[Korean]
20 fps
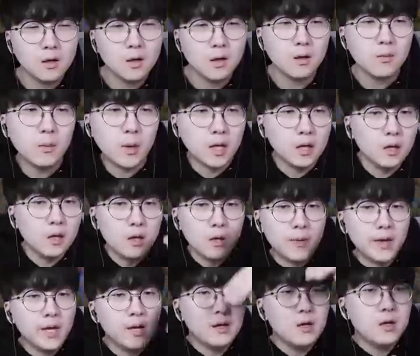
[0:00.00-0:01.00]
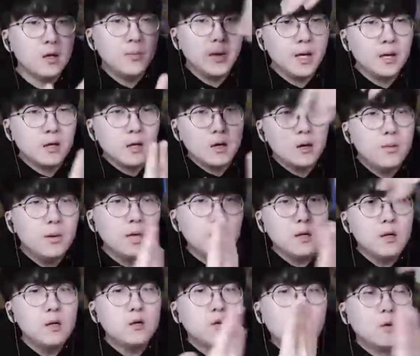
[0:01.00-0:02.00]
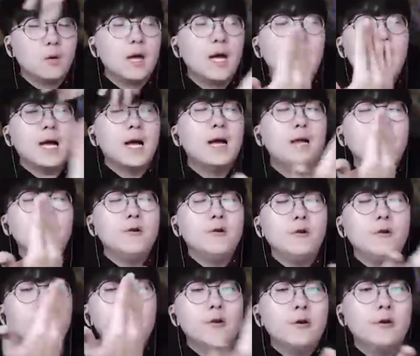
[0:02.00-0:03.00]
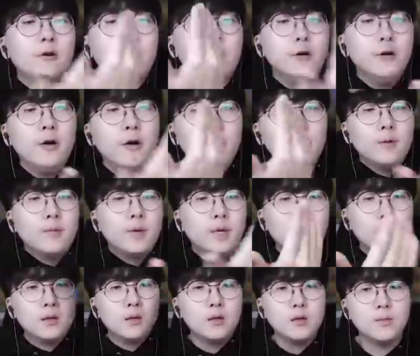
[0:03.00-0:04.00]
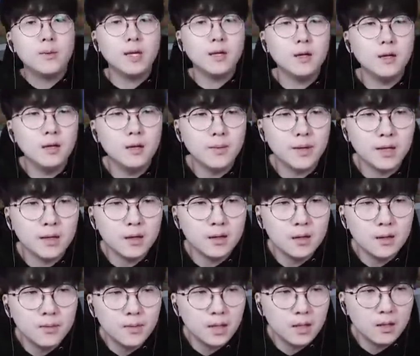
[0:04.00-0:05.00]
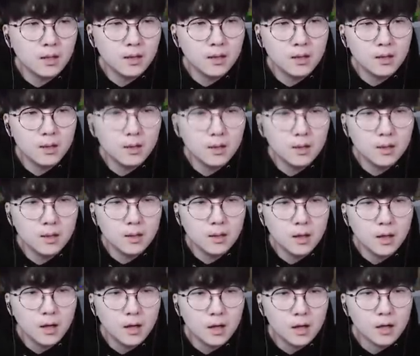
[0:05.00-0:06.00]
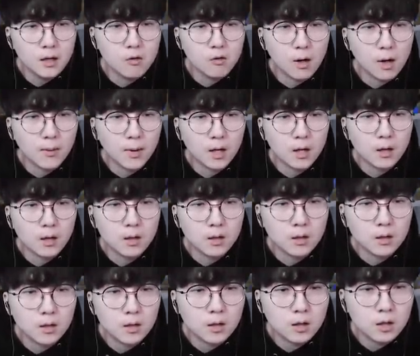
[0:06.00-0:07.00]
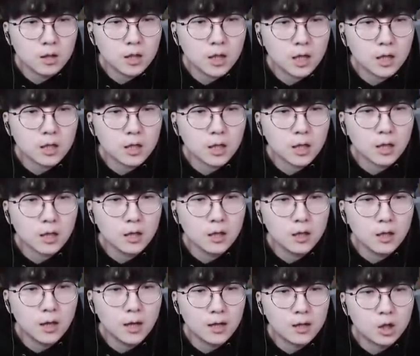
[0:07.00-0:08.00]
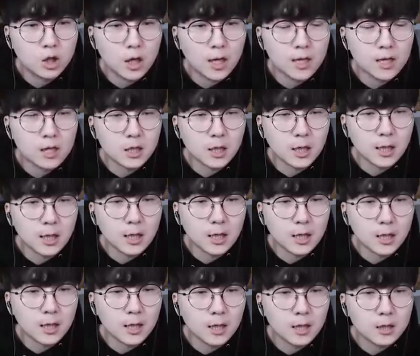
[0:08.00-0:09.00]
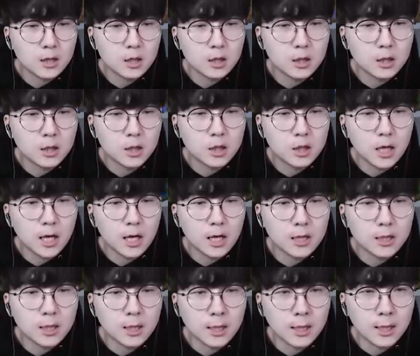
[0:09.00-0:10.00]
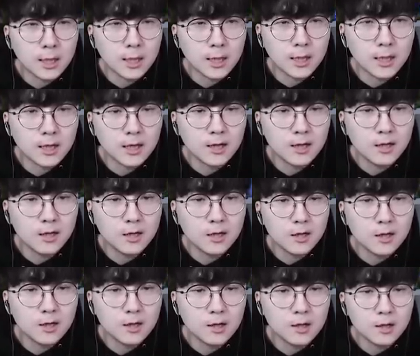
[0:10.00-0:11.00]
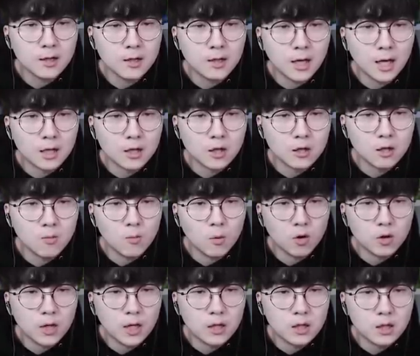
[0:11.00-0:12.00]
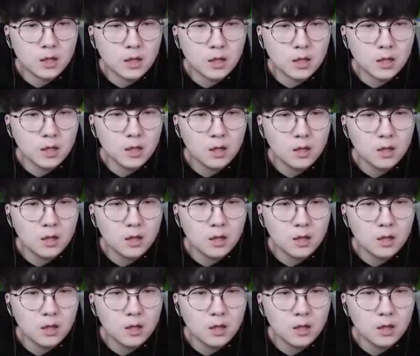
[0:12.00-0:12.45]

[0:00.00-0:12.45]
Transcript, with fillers: 뱅글뱅글 뱅글뱅글 돌아가요. 뱅글뱅글 뱅글뱅글. 일로 와봐. 짜식. 아, 짜식아. 짜식아. 넌 가져서 못 뭐 하지?